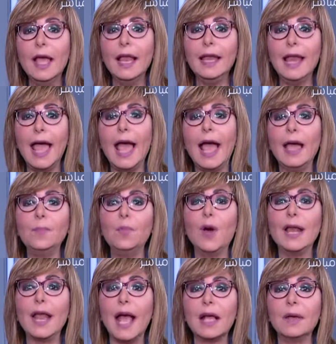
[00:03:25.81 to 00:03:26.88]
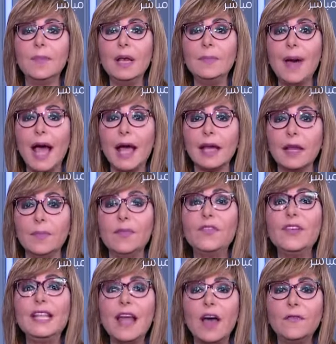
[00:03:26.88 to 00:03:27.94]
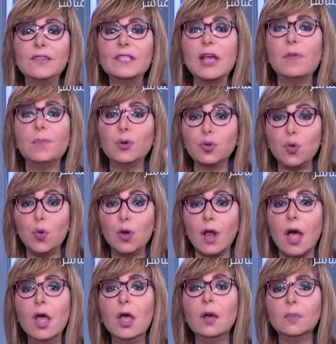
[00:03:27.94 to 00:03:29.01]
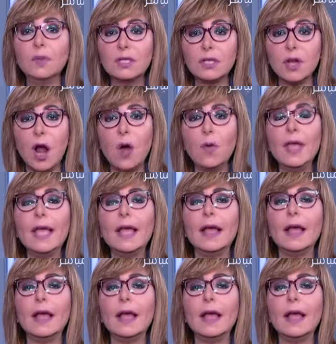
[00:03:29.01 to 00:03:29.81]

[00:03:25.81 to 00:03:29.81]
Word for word: لاعب ونجم المغرب في نفس البطولة مزراوي